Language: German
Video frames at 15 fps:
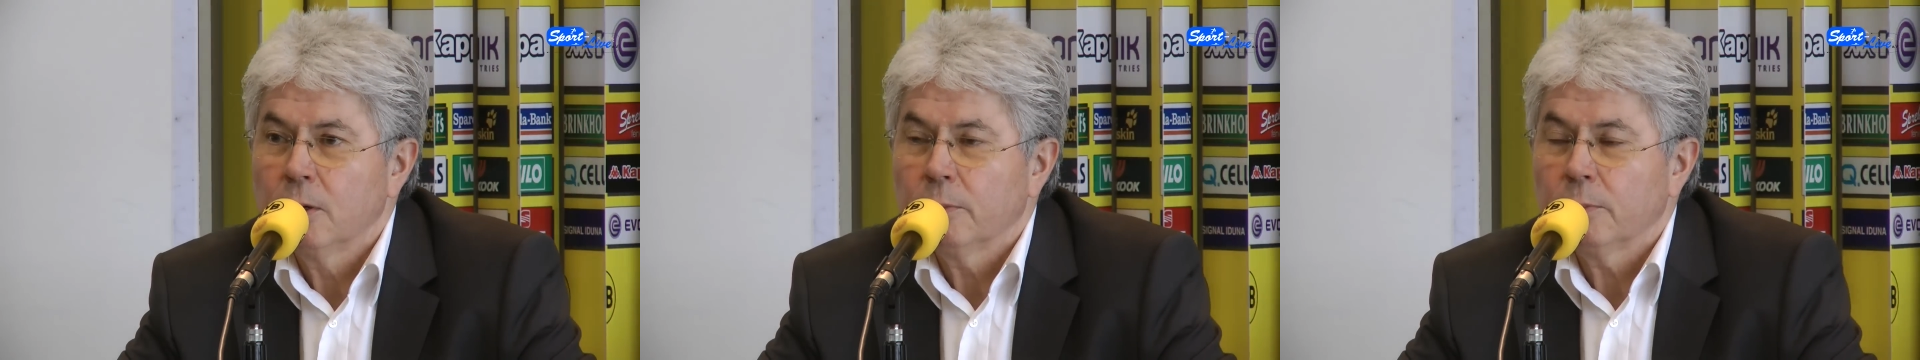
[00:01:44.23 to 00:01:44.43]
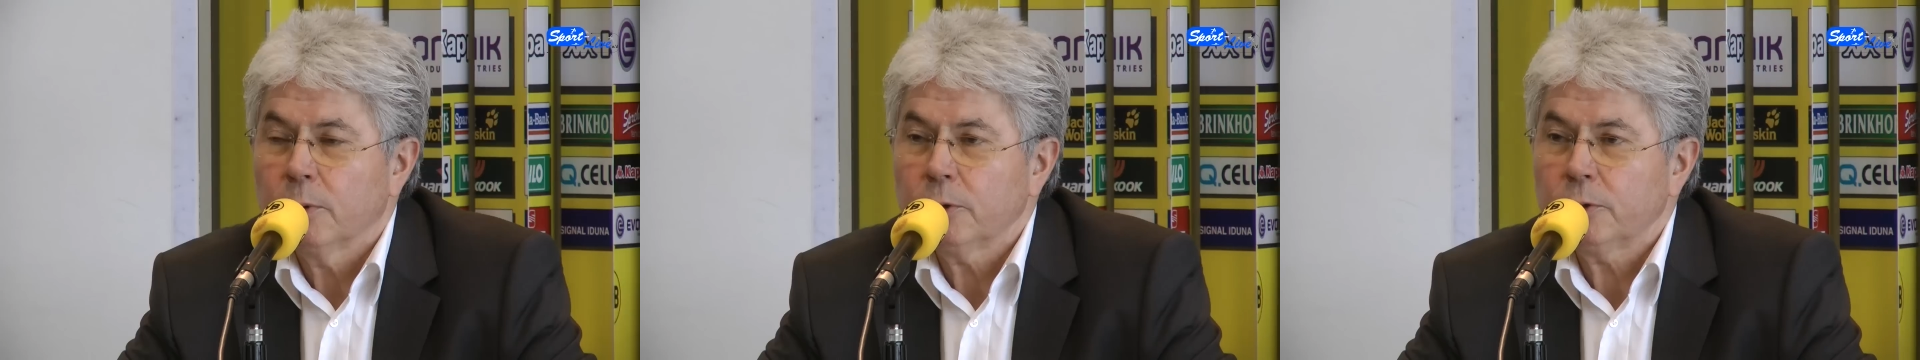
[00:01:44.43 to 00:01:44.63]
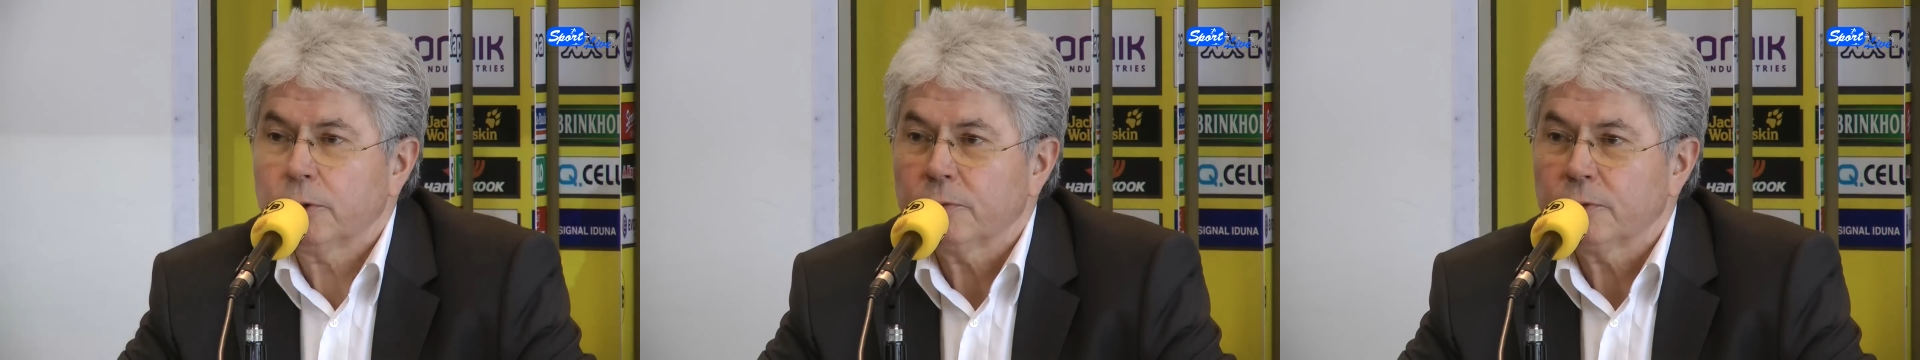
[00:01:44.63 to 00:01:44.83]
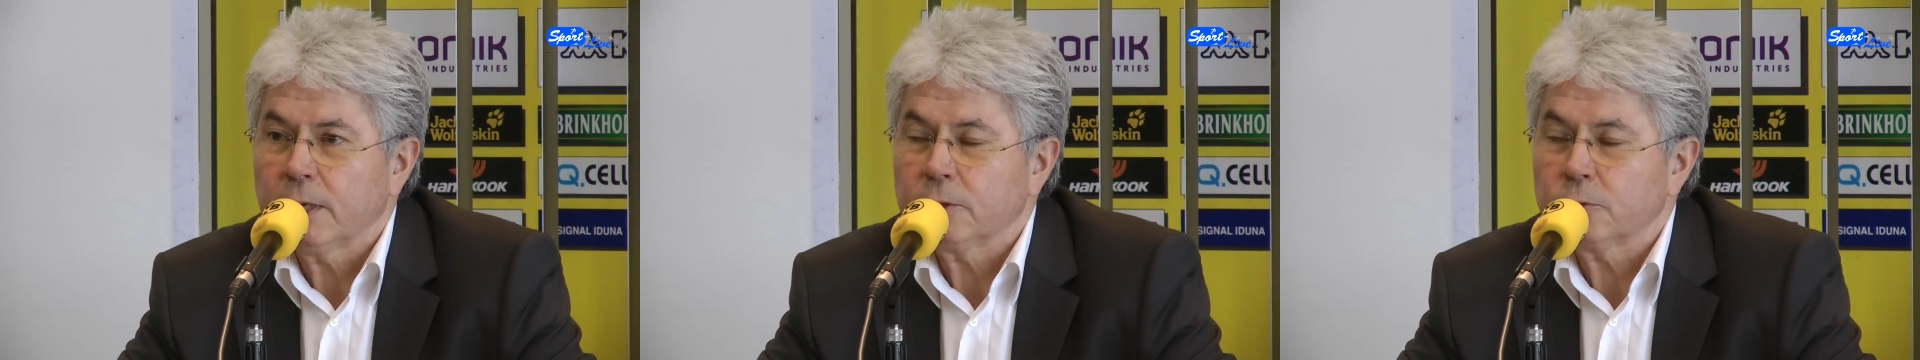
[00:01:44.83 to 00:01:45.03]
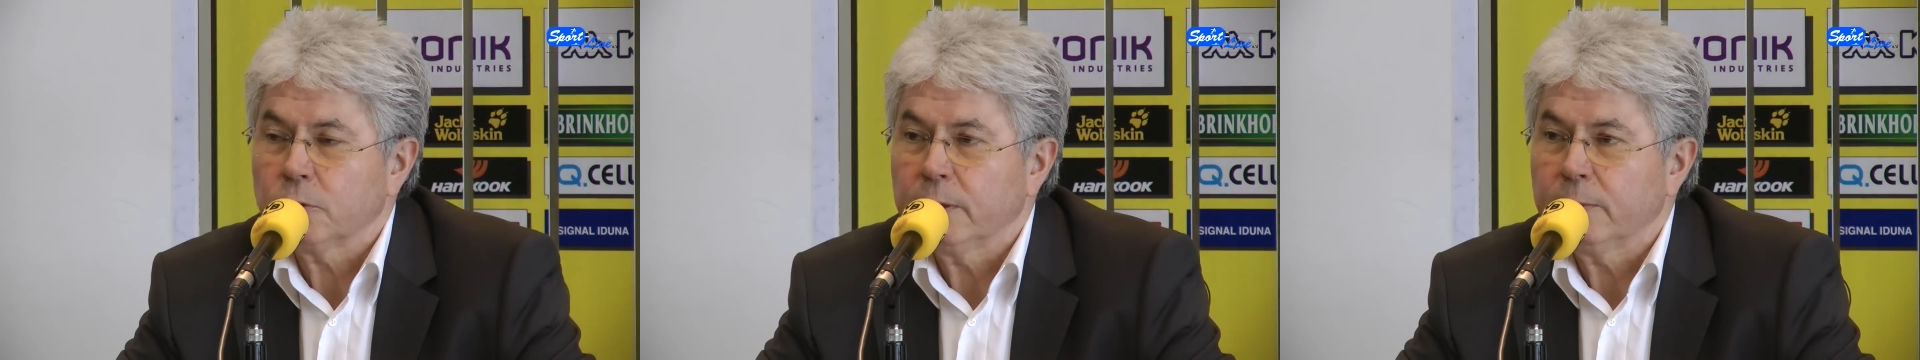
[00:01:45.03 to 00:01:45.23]
möchte,
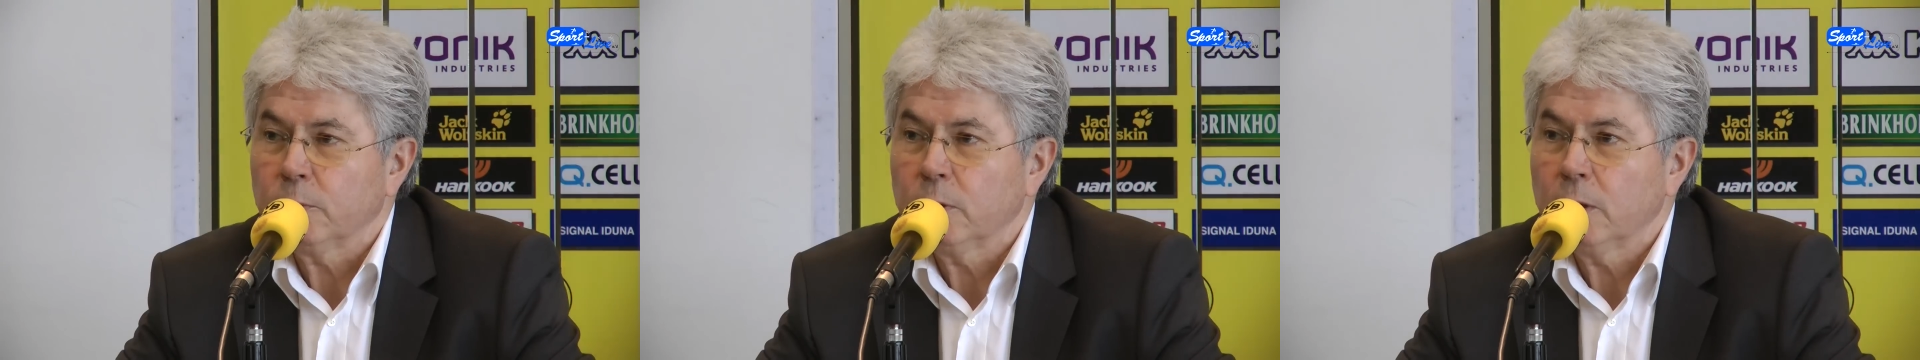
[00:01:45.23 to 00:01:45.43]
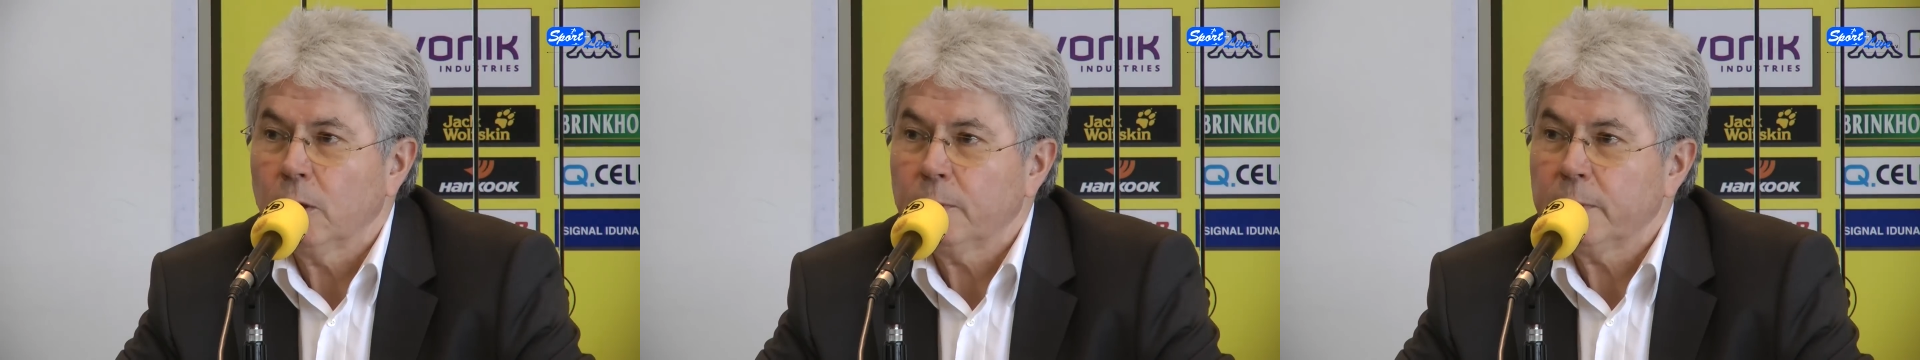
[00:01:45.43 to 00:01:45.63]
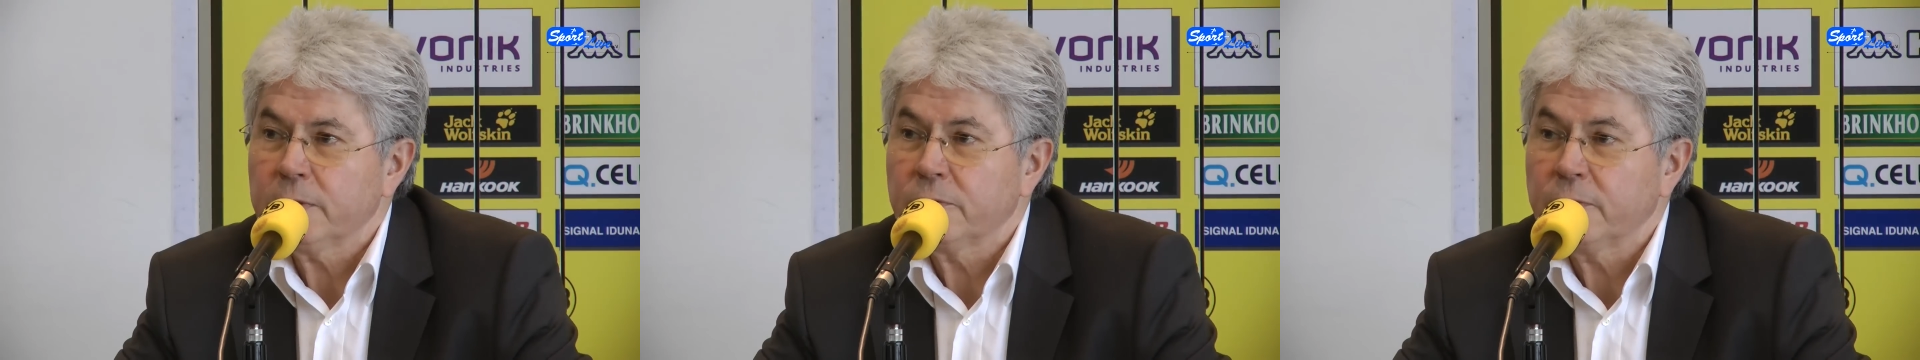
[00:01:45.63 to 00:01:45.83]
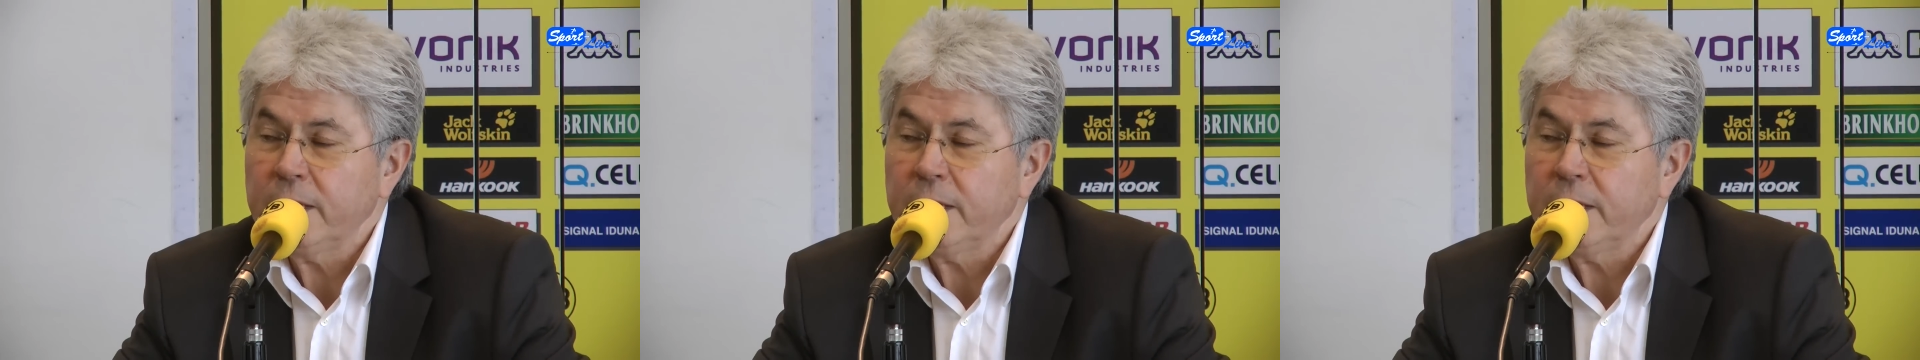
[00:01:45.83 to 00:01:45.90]
vielleicht schon im Urlaub ist.